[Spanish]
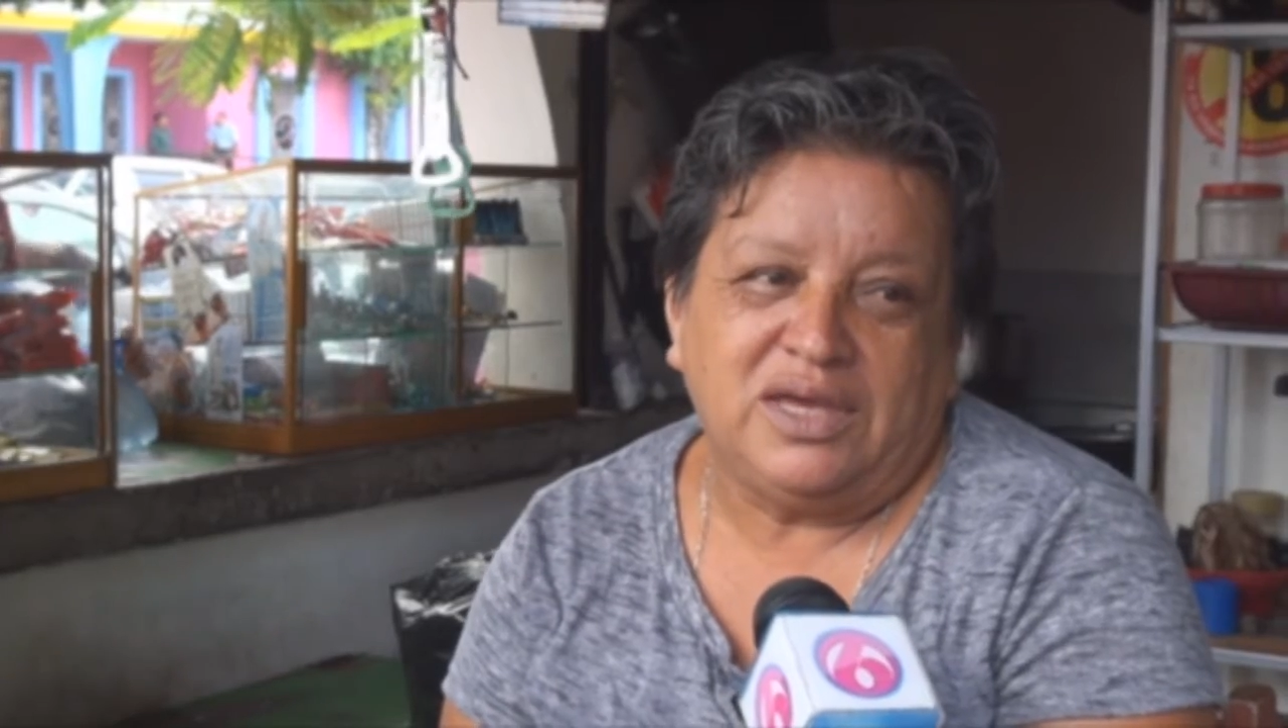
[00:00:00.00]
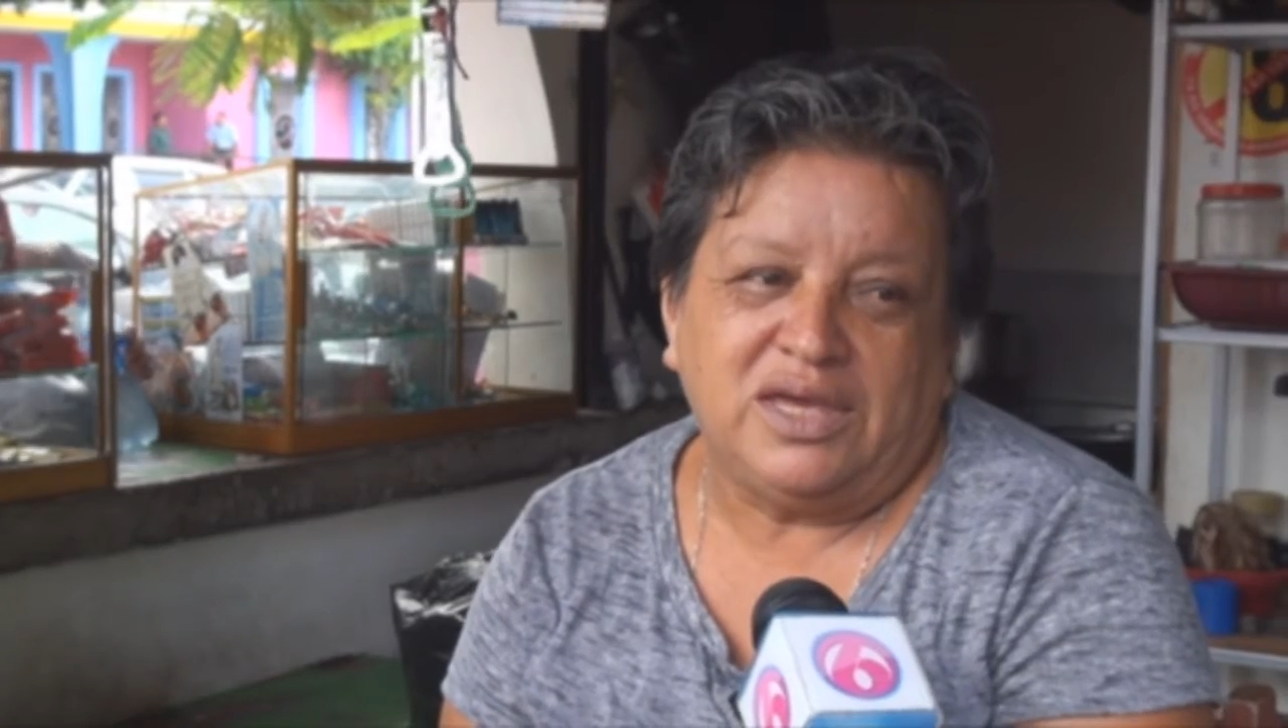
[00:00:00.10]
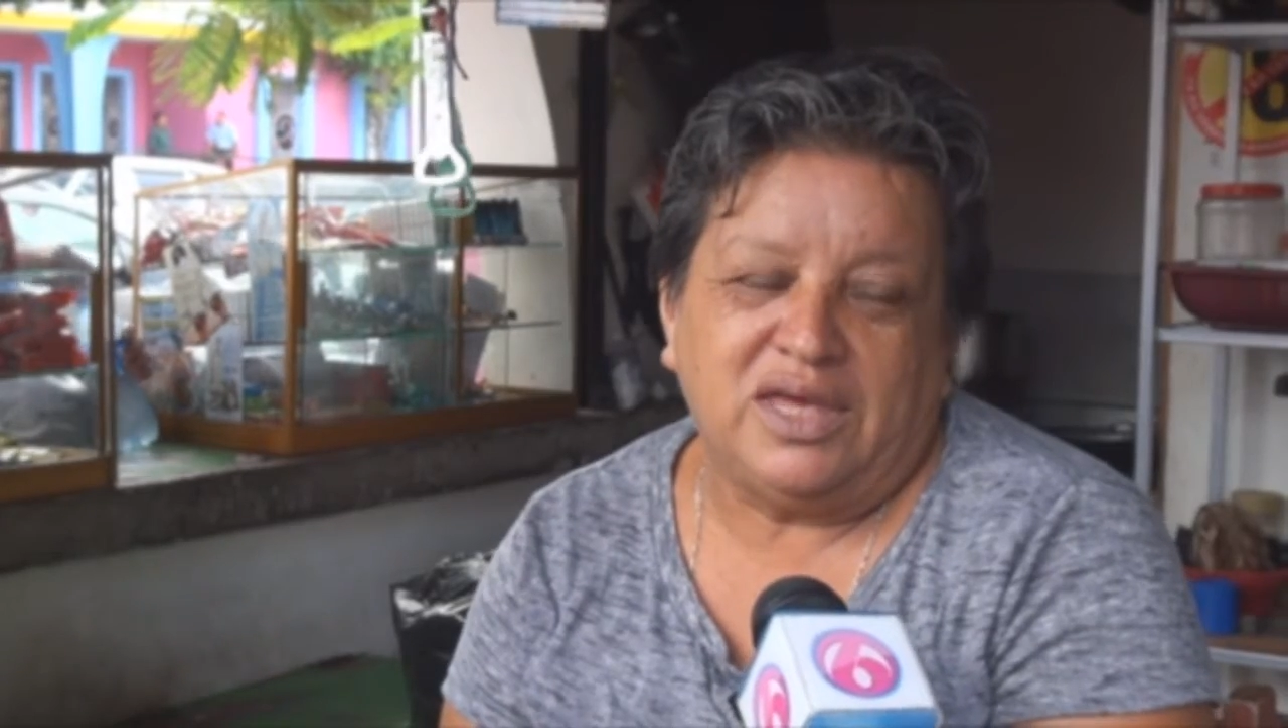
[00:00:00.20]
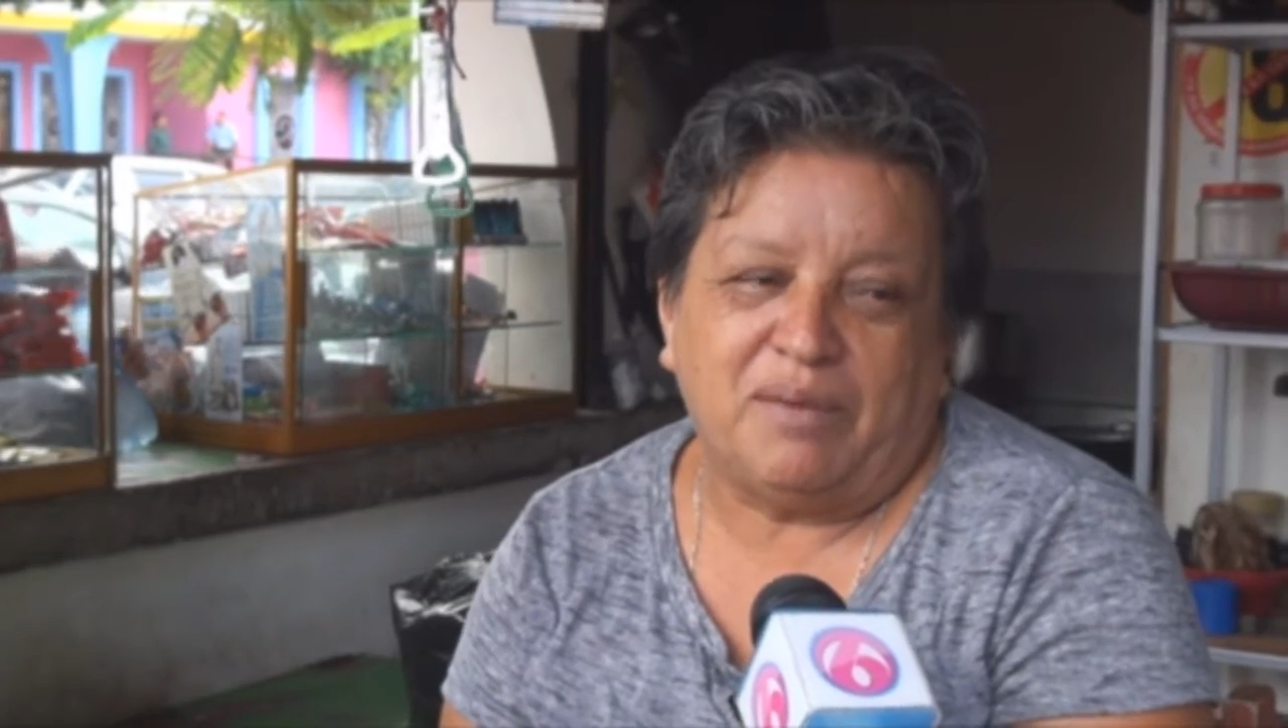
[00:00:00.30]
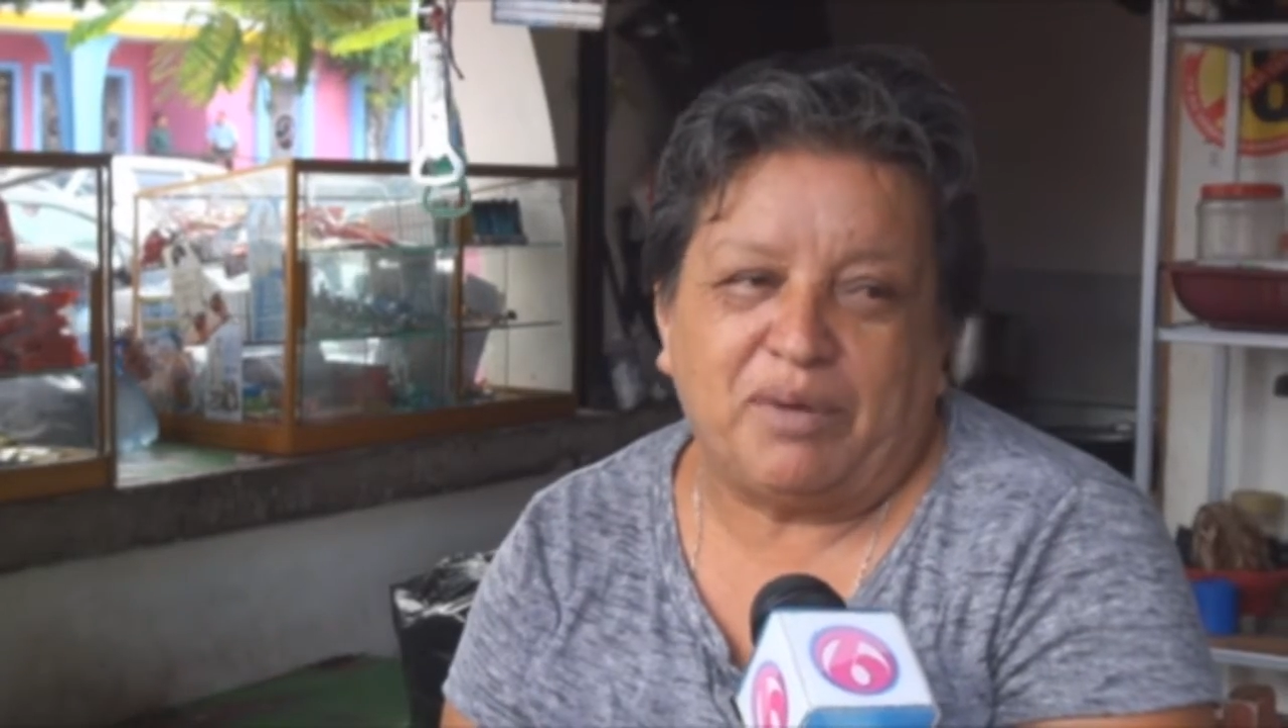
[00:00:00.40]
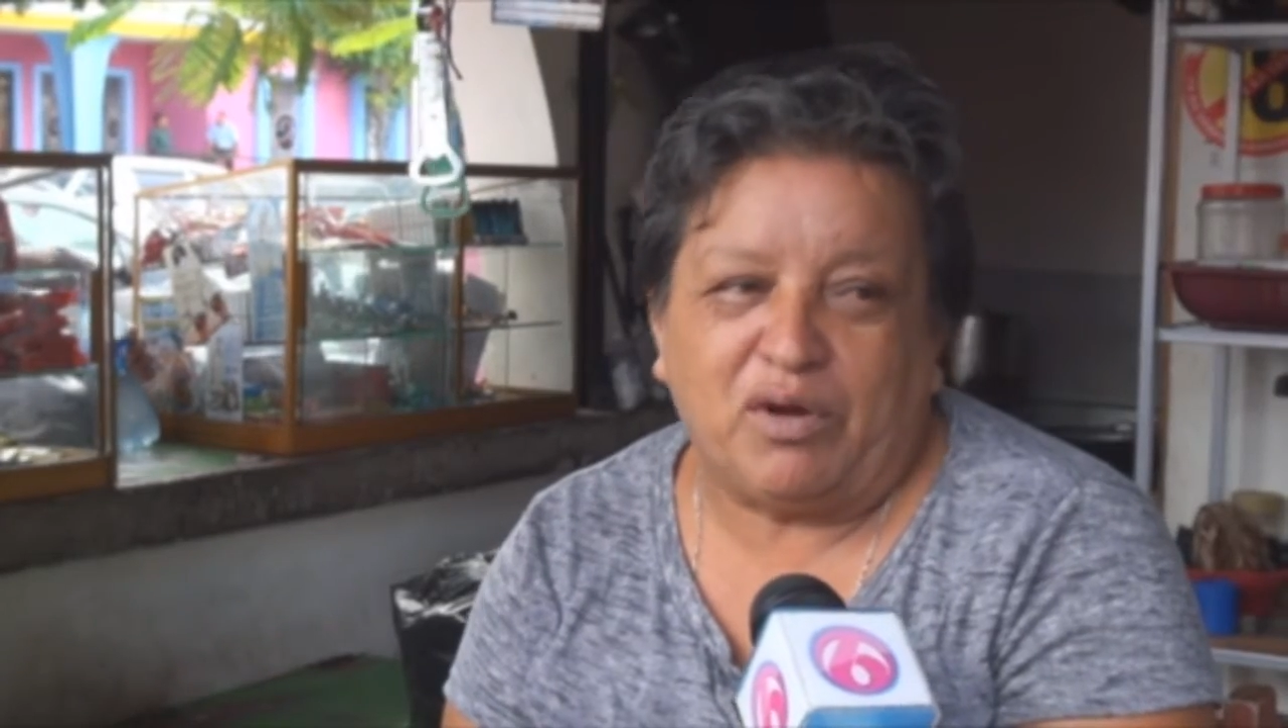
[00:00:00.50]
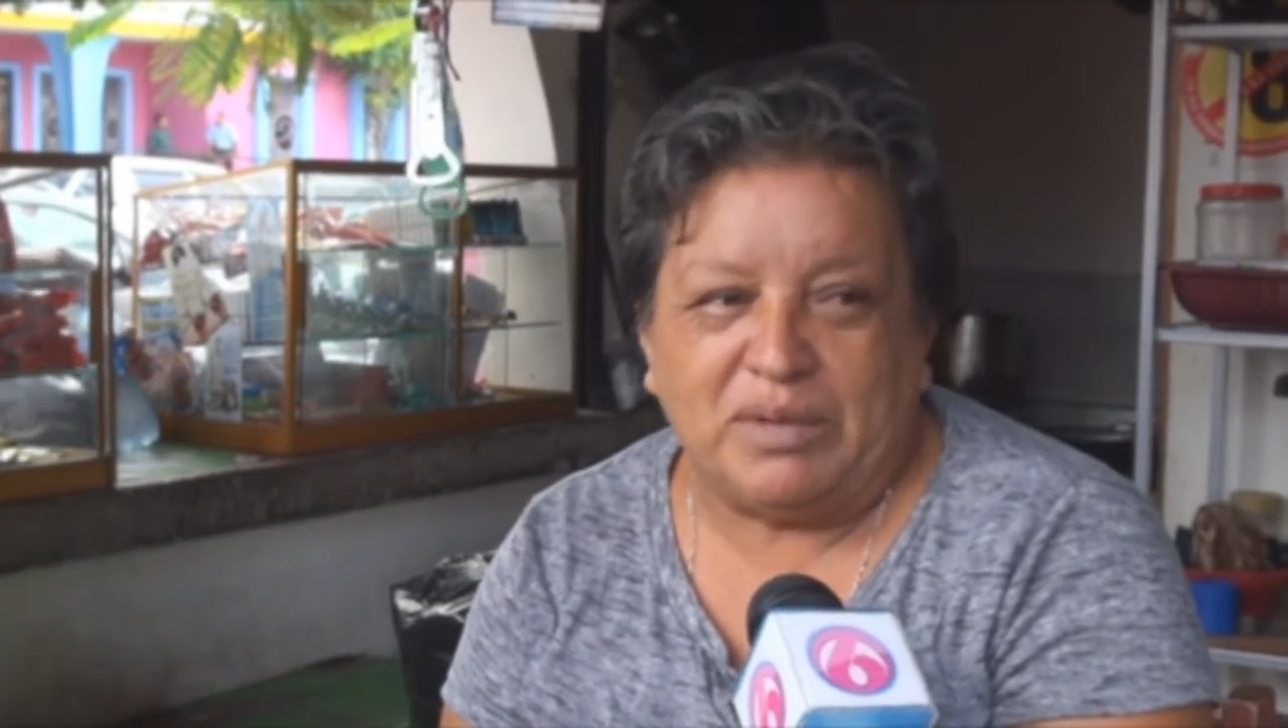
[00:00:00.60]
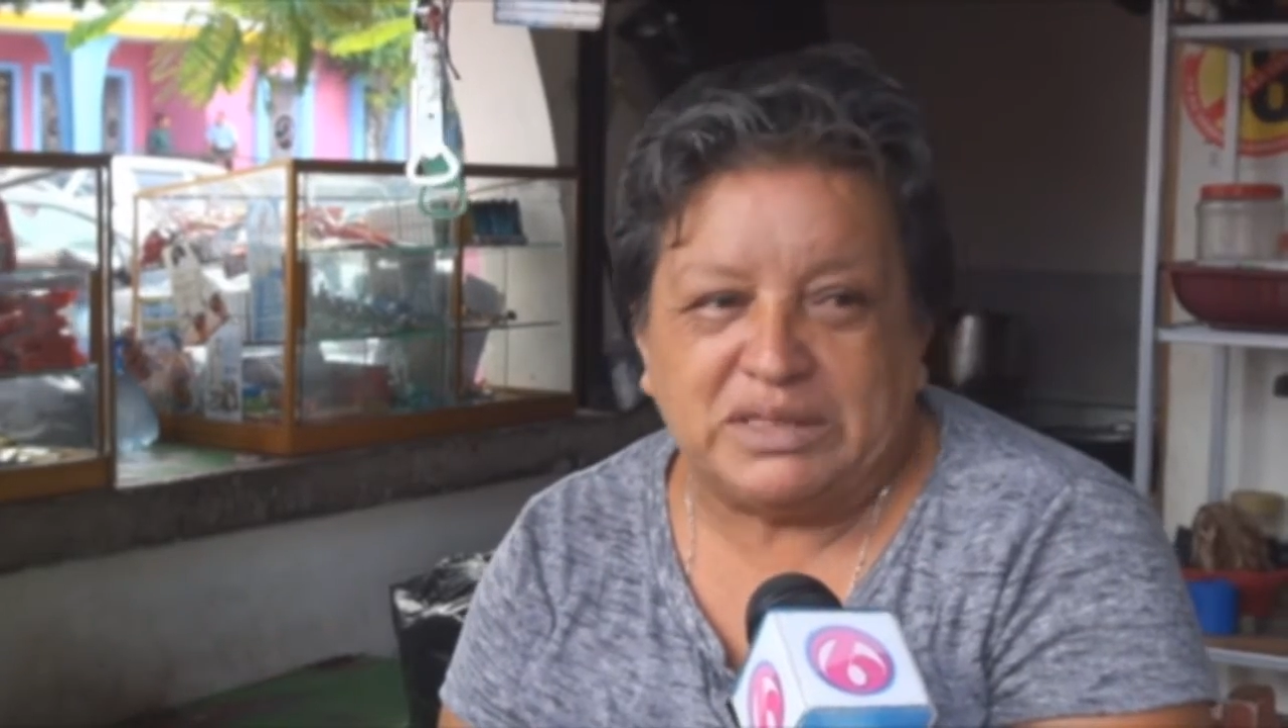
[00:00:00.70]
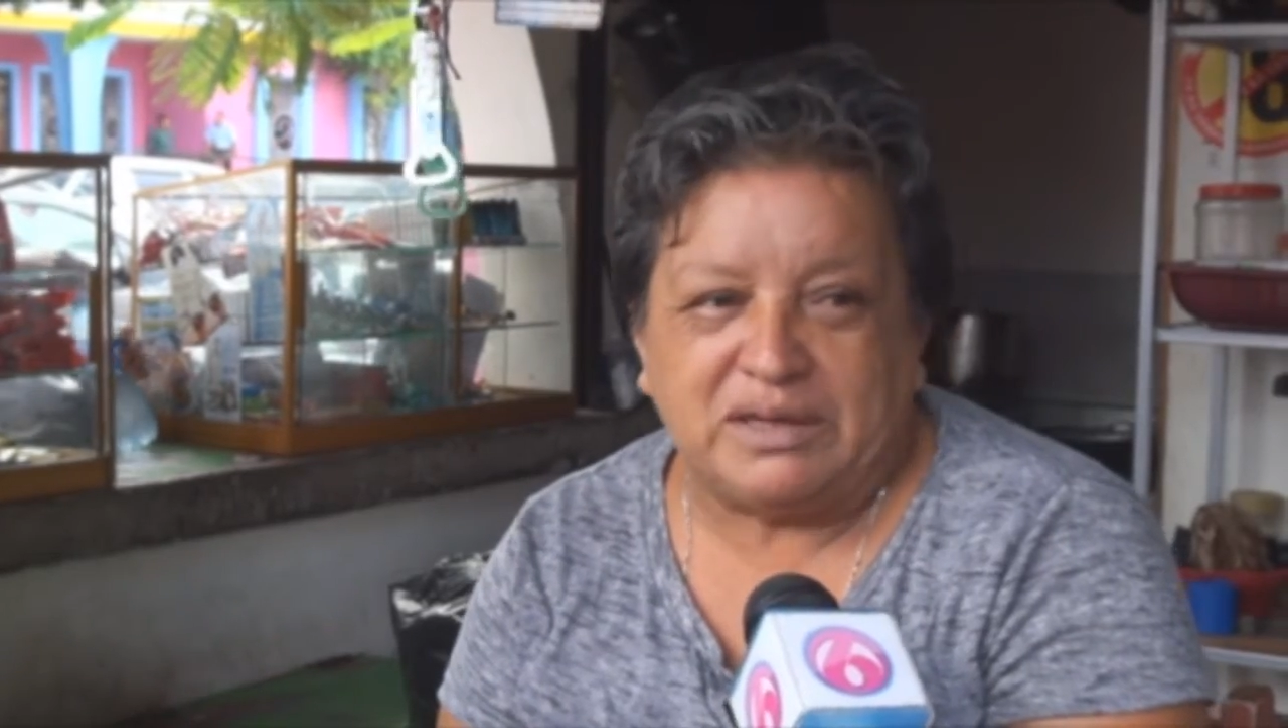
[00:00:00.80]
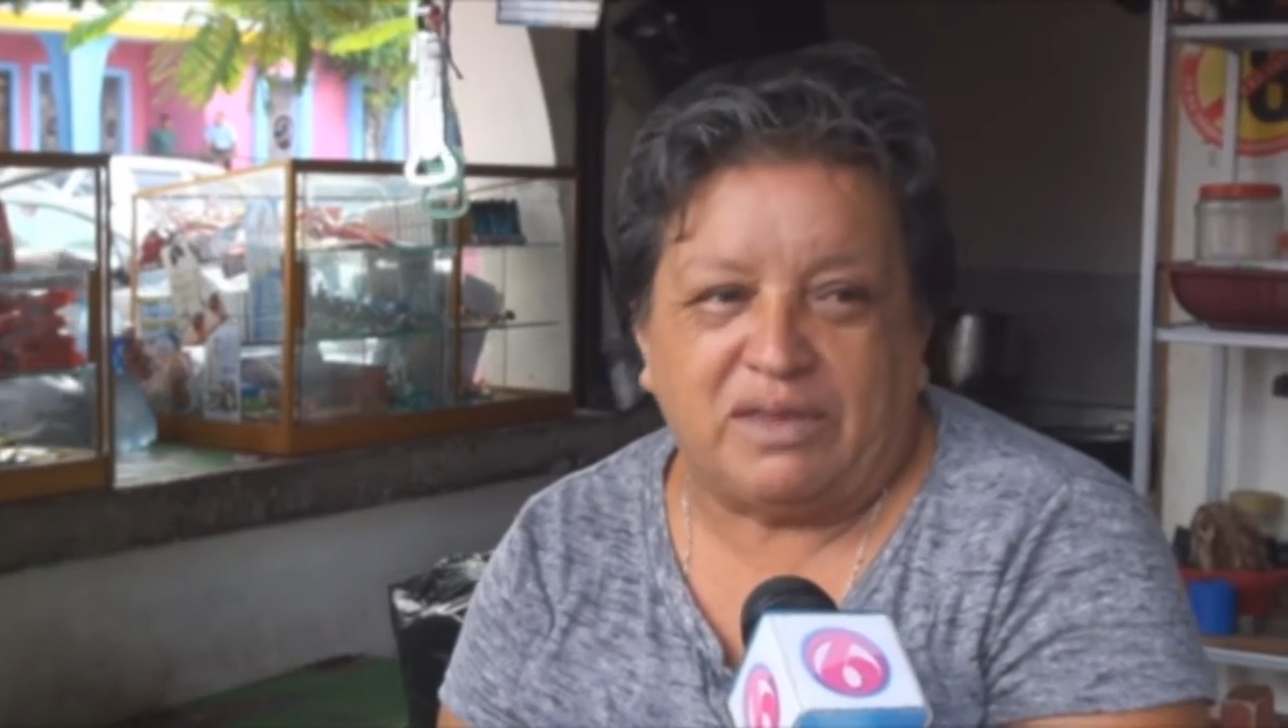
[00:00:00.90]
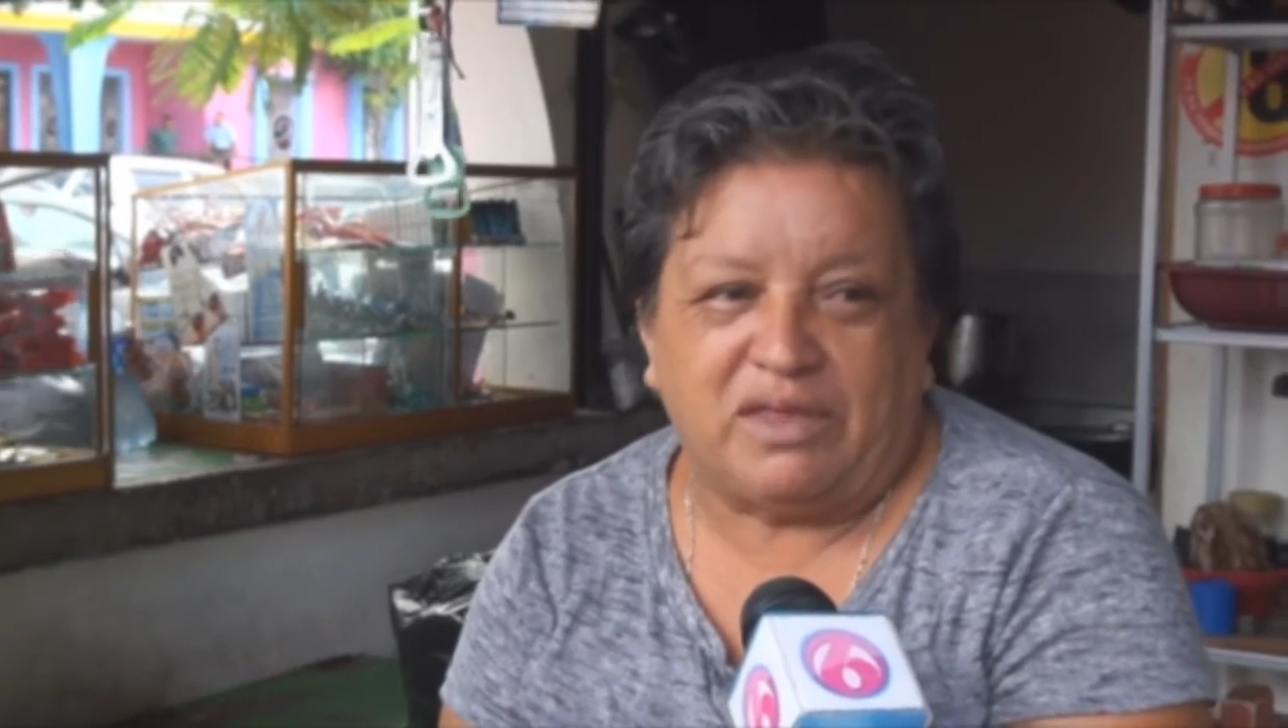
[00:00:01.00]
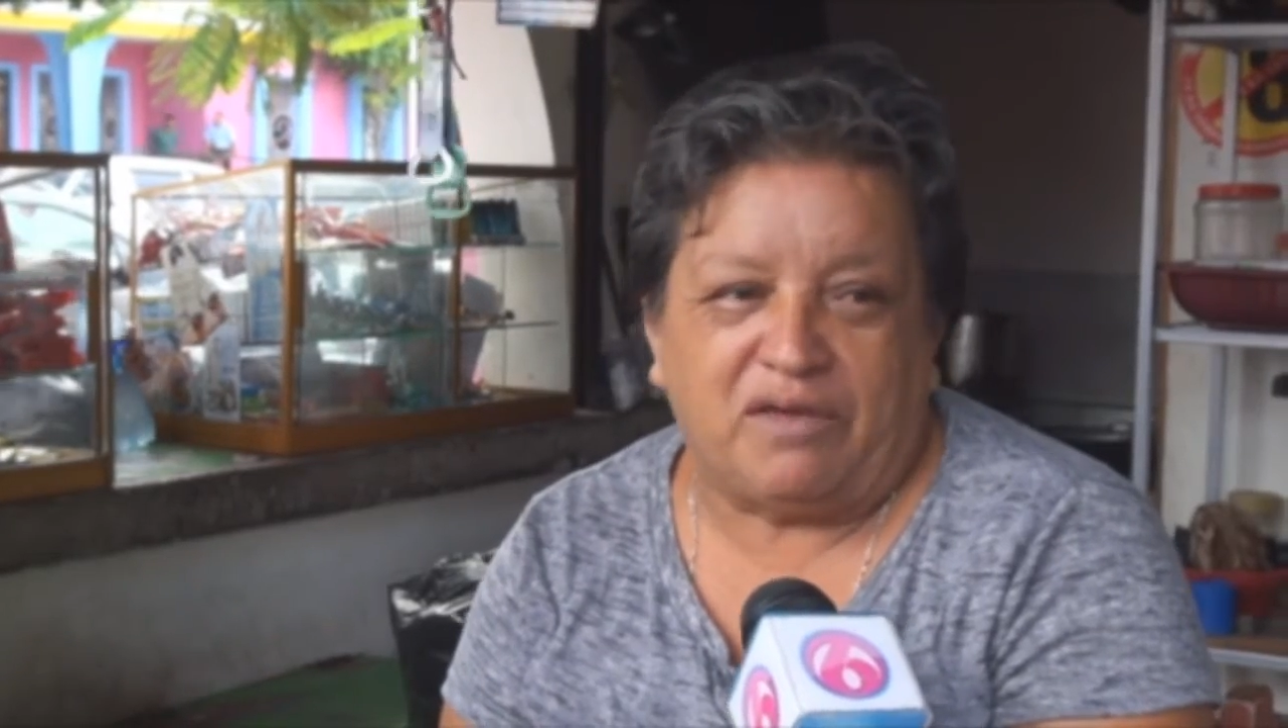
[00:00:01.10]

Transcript: y después comencé a